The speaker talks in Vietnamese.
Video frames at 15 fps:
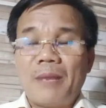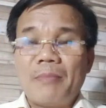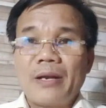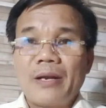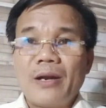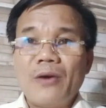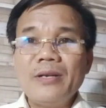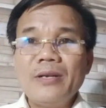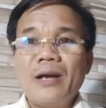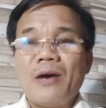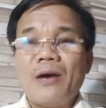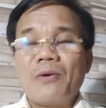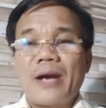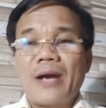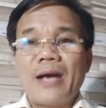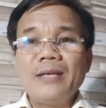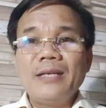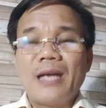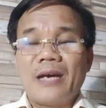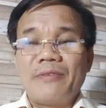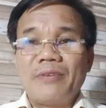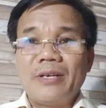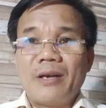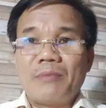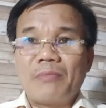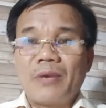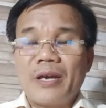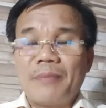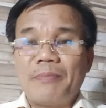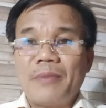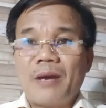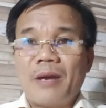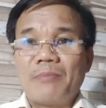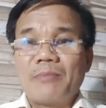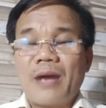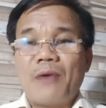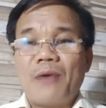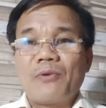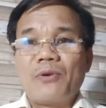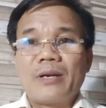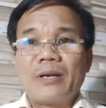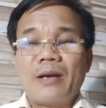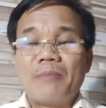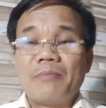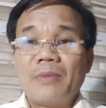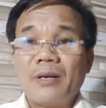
mà đối đầu cắn lại với đồng nghiệp, đồng đạo, đồng